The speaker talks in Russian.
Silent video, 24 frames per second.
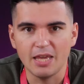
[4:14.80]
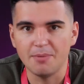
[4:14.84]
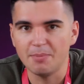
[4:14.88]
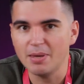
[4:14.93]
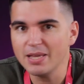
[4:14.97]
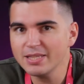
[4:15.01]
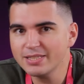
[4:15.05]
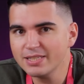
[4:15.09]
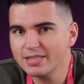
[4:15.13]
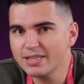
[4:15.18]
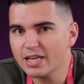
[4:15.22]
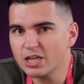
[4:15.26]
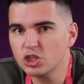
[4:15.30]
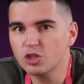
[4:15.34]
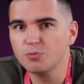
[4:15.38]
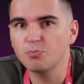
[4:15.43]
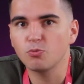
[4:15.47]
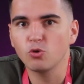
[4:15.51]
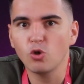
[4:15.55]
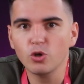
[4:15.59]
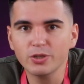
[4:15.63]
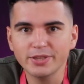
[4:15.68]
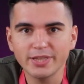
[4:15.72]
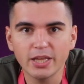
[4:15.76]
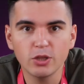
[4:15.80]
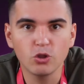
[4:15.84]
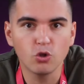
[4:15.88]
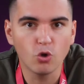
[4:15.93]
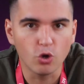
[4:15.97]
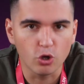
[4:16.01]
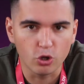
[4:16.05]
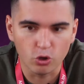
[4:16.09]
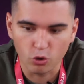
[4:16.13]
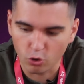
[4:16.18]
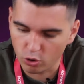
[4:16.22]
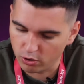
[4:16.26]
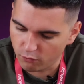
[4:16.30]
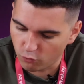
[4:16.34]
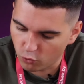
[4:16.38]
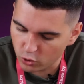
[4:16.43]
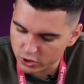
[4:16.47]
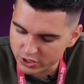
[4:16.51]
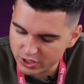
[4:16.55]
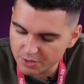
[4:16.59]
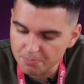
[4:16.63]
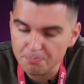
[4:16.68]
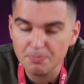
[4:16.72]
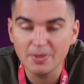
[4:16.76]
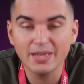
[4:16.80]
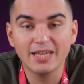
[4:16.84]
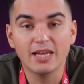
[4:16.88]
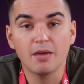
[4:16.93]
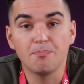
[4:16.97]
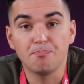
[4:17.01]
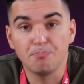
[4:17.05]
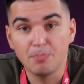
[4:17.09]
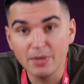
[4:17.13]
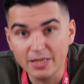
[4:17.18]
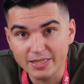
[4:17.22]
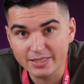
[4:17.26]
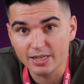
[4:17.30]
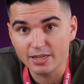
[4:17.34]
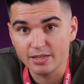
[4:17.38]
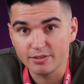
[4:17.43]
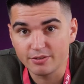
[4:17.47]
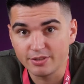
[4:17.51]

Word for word: Имеется также блок на 0,08 мегапикселей